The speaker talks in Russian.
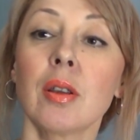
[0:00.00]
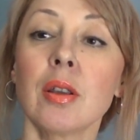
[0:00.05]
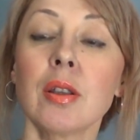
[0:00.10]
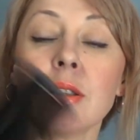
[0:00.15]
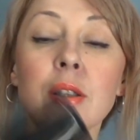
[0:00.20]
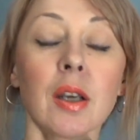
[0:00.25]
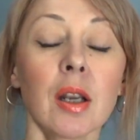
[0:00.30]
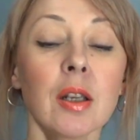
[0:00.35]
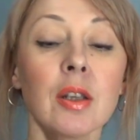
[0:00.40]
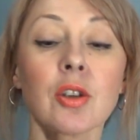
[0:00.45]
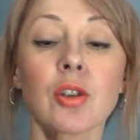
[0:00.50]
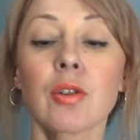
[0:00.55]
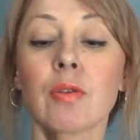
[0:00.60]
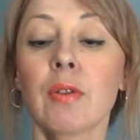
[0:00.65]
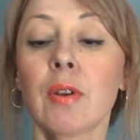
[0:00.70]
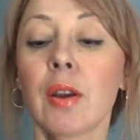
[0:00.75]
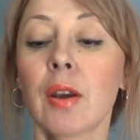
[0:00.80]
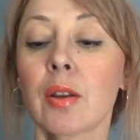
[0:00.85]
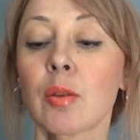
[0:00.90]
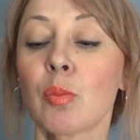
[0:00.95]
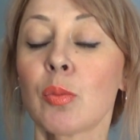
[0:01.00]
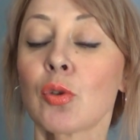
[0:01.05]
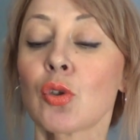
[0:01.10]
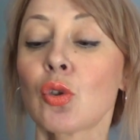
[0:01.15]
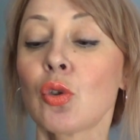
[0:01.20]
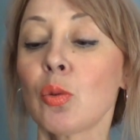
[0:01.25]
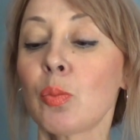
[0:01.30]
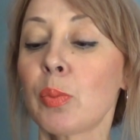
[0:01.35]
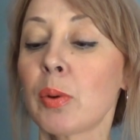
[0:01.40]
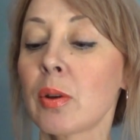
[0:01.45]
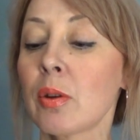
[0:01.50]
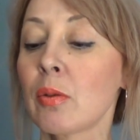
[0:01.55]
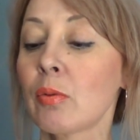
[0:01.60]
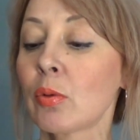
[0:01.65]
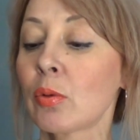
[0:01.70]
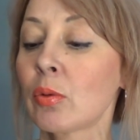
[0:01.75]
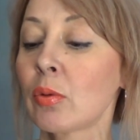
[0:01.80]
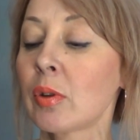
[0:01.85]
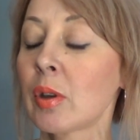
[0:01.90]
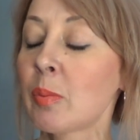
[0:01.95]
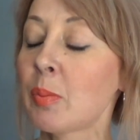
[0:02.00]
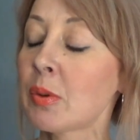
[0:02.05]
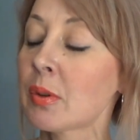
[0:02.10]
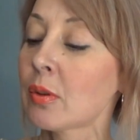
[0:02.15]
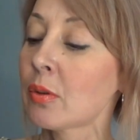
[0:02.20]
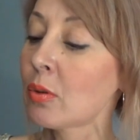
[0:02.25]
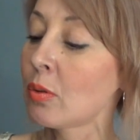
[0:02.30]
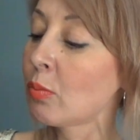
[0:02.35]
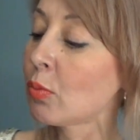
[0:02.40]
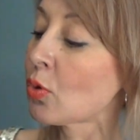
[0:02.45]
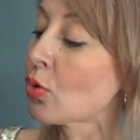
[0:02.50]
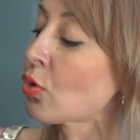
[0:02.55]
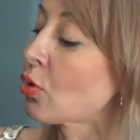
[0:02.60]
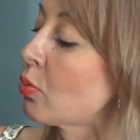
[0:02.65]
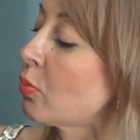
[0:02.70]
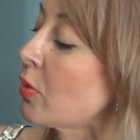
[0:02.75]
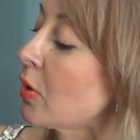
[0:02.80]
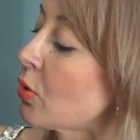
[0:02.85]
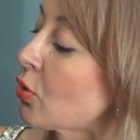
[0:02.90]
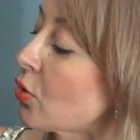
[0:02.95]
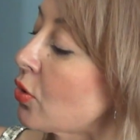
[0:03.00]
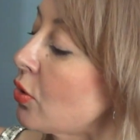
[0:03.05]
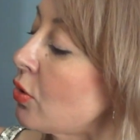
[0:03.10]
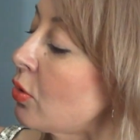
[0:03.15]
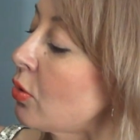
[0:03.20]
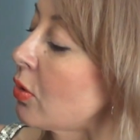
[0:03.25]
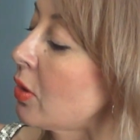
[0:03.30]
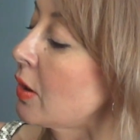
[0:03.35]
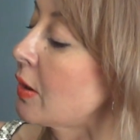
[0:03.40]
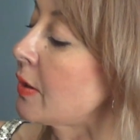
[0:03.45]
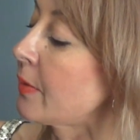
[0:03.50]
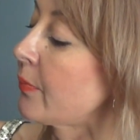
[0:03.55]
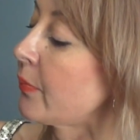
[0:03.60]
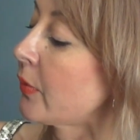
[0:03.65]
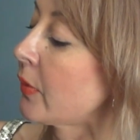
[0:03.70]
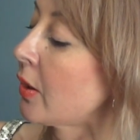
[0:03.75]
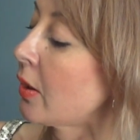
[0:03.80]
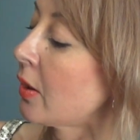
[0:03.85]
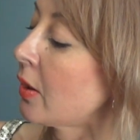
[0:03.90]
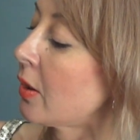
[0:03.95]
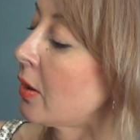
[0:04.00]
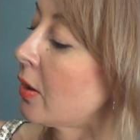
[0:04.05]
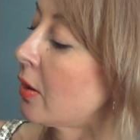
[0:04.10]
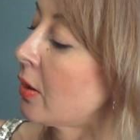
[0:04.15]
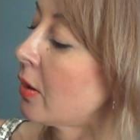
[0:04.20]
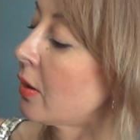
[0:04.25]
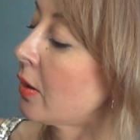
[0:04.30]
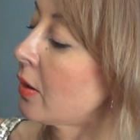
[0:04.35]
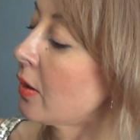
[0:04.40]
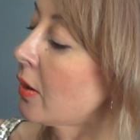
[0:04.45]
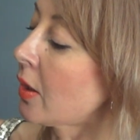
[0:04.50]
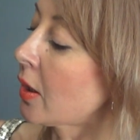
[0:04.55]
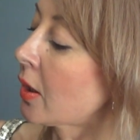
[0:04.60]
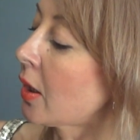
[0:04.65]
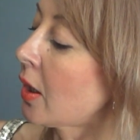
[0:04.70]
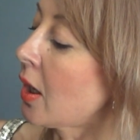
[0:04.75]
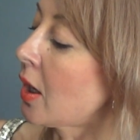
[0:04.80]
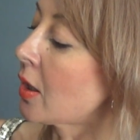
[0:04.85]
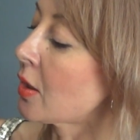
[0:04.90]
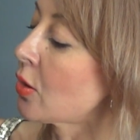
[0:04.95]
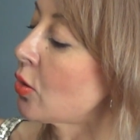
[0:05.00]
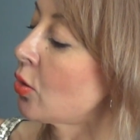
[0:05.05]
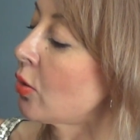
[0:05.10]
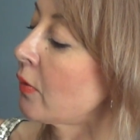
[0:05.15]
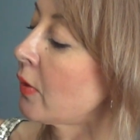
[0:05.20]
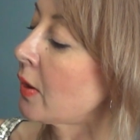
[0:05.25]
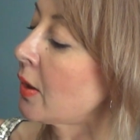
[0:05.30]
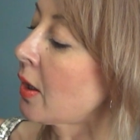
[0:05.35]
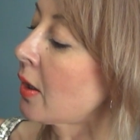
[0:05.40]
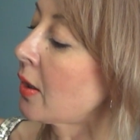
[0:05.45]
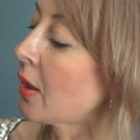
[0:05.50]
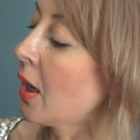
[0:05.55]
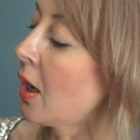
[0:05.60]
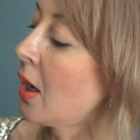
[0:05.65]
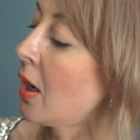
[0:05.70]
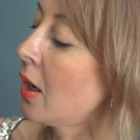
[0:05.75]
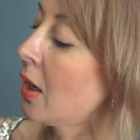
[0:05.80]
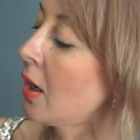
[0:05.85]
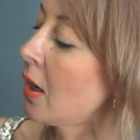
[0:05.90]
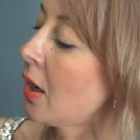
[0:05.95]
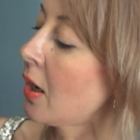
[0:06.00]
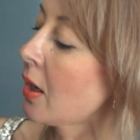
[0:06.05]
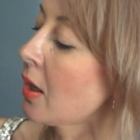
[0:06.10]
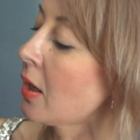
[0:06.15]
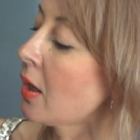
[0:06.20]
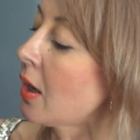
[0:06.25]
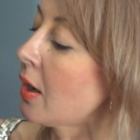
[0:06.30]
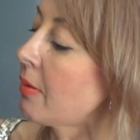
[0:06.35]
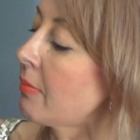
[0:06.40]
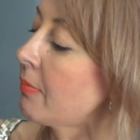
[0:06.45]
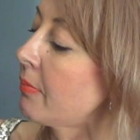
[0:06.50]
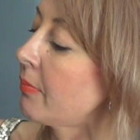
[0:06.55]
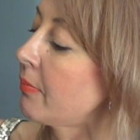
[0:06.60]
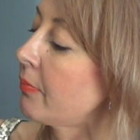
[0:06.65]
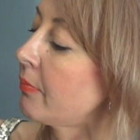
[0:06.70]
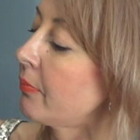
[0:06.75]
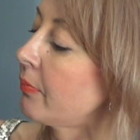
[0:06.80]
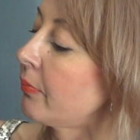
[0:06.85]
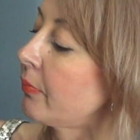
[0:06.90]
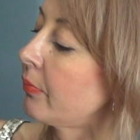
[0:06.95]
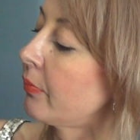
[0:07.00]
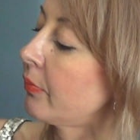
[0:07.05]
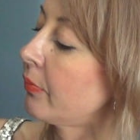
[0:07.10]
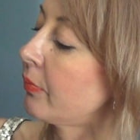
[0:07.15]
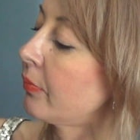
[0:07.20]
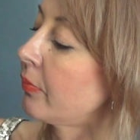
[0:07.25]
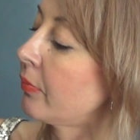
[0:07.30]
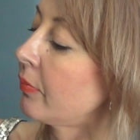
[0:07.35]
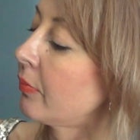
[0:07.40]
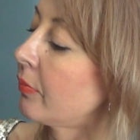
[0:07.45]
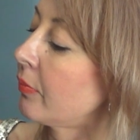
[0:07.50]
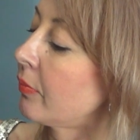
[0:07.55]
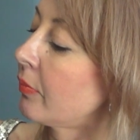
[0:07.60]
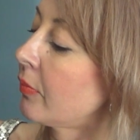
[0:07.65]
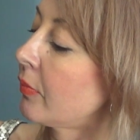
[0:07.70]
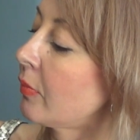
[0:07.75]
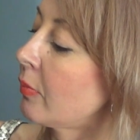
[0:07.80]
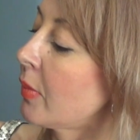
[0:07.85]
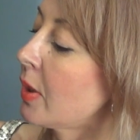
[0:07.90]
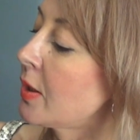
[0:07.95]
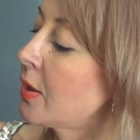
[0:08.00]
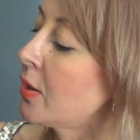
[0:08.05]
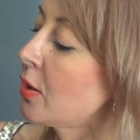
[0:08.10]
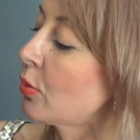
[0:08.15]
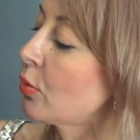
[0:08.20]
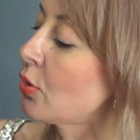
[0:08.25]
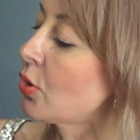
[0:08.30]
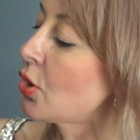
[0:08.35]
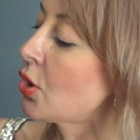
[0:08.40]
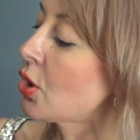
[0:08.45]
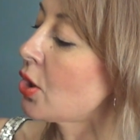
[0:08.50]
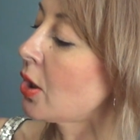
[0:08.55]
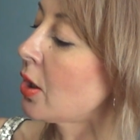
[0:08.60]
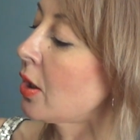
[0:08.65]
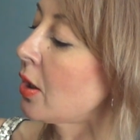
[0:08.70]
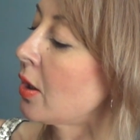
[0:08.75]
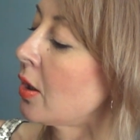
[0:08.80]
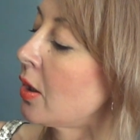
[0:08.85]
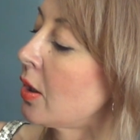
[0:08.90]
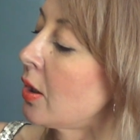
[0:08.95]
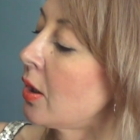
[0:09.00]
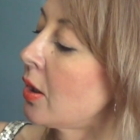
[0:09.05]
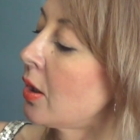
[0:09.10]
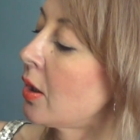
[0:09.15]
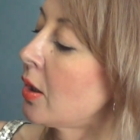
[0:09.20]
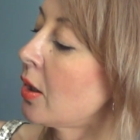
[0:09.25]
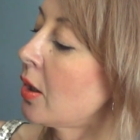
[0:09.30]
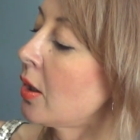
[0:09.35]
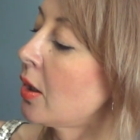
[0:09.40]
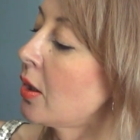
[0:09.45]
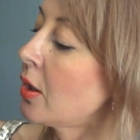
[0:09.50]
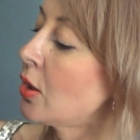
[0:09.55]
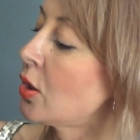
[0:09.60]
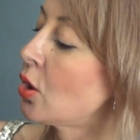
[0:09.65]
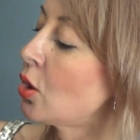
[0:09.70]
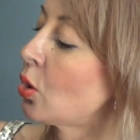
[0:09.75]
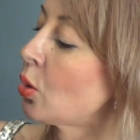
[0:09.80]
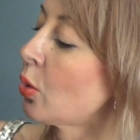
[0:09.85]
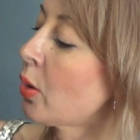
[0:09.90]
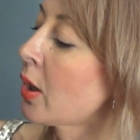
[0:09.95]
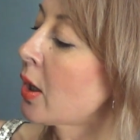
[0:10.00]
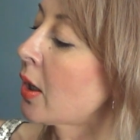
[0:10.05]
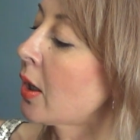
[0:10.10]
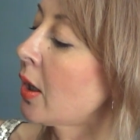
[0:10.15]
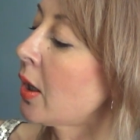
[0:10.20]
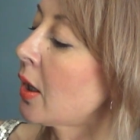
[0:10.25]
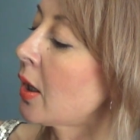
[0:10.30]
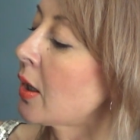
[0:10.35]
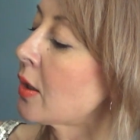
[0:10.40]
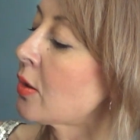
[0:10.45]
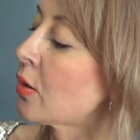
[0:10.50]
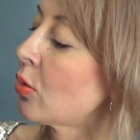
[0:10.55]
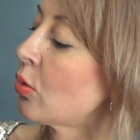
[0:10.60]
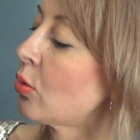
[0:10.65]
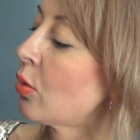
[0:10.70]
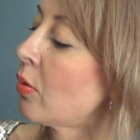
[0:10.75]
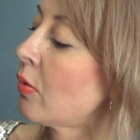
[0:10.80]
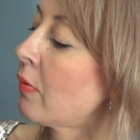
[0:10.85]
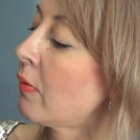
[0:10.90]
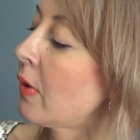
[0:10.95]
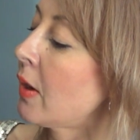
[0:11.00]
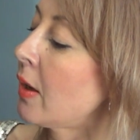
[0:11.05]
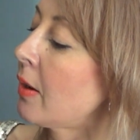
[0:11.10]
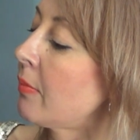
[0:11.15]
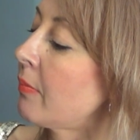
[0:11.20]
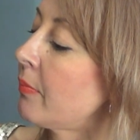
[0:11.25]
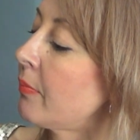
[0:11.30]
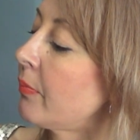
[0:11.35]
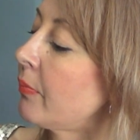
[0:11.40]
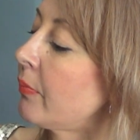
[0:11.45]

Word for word: идеальнейший вариант. Что про него тут написано, немножко мне уже стерлось. Так, основа тональная, матирующая и стойкая основа